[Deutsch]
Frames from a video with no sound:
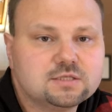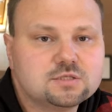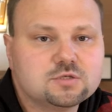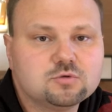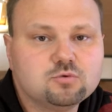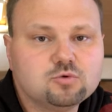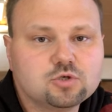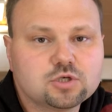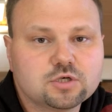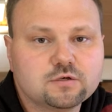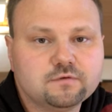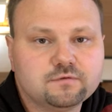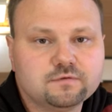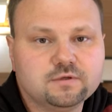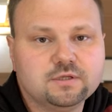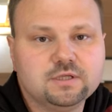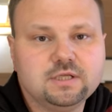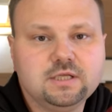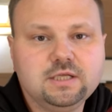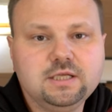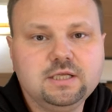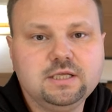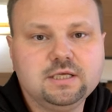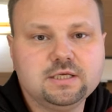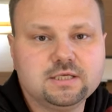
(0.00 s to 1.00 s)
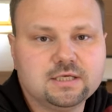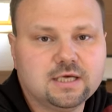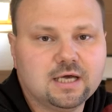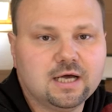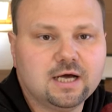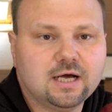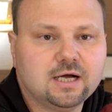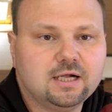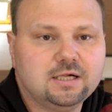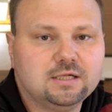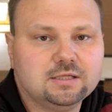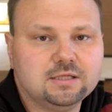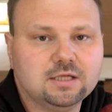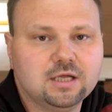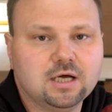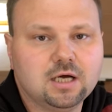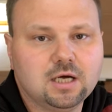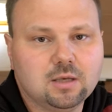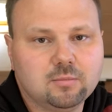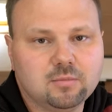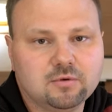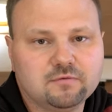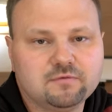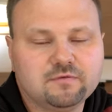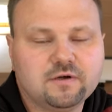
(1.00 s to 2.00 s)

Zuschriften, die ich ich erhalten habe.